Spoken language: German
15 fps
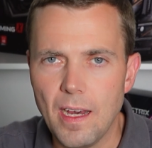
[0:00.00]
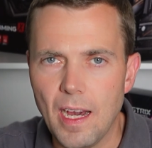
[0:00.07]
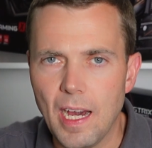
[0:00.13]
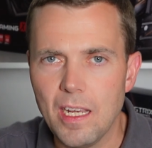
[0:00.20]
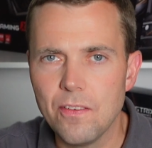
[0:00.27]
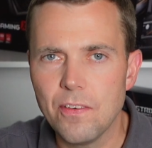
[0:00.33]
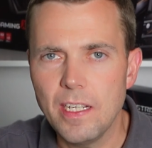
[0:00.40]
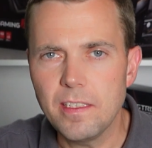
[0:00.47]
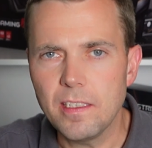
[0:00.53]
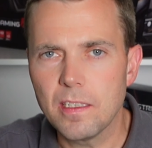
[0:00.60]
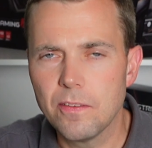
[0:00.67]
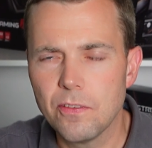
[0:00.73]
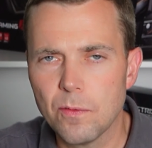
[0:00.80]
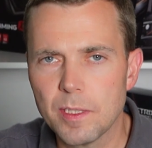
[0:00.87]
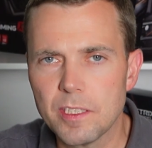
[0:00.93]
Alle weiteren
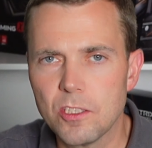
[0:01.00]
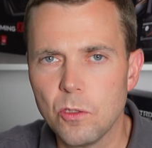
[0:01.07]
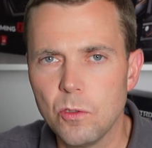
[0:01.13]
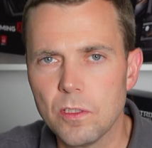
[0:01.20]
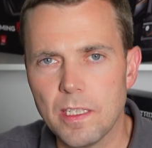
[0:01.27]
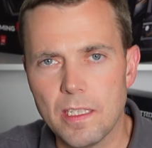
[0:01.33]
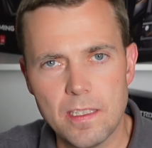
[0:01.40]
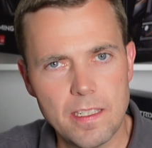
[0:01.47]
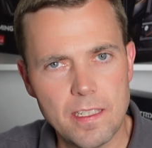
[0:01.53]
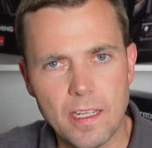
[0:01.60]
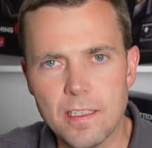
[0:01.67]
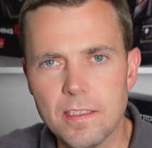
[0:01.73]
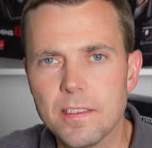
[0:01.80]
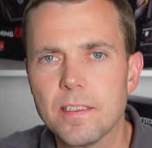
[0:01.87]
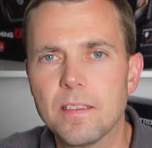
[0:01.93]
Informationen und alle
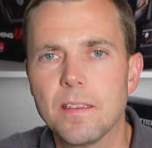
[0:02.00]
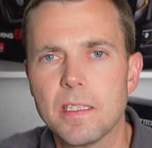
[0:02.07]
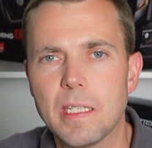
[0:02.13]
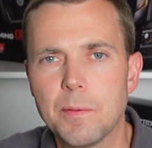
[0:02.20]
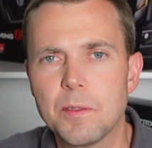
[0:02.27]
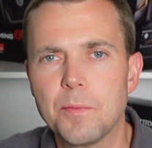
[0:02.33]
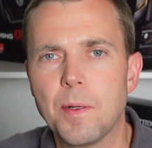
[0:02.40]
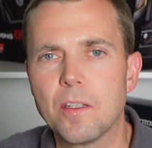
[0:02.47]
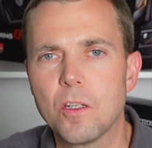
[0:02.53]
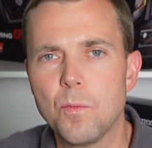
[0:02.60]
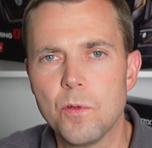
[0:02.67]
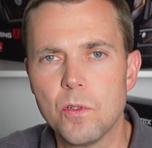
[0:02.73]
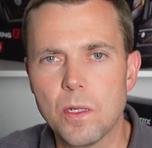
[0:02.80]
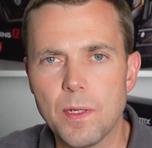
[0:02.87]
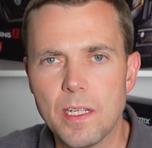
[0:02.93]
Details gibt es bei
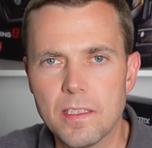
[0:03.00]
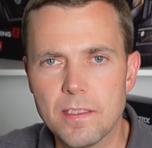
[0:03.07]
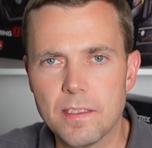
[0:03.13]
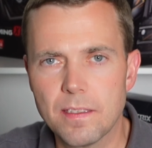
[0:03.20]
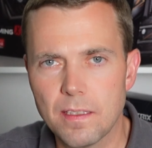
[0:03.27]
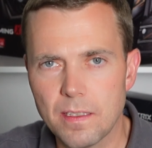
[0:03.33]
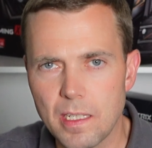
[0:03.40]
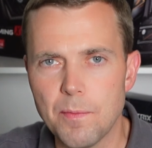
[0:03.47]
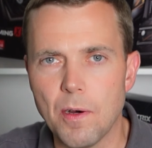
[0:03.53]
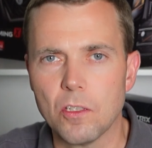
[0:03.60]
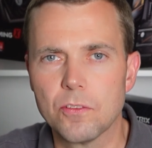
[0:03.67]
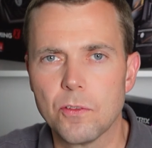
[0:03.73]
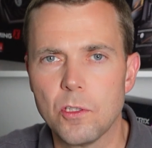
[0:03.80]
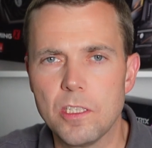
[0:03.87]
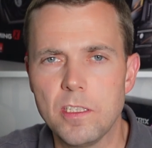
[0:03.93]
Computerbase im
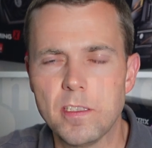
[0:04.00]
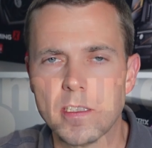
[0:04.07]
ausführlichen